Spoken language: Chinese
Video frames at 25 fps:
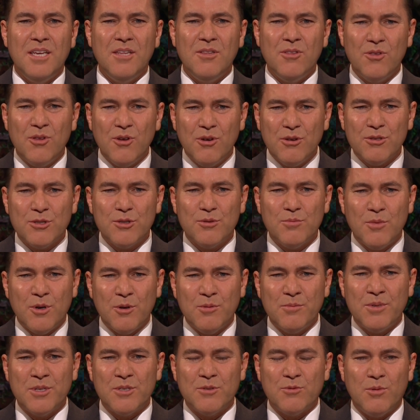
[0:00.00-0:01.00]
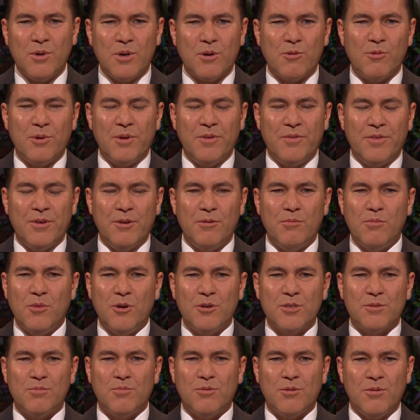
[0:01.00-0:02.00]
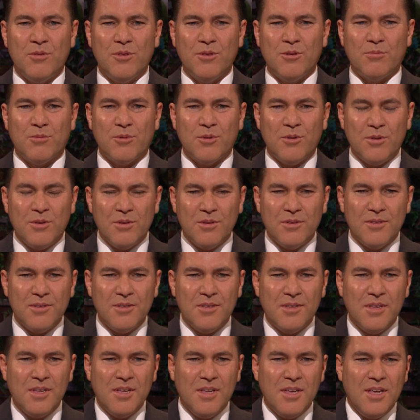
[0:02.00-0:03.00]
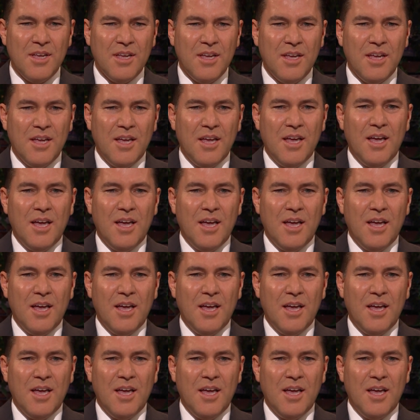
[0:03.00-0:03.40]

感觉最脆弱的那些时刻中帮助我们。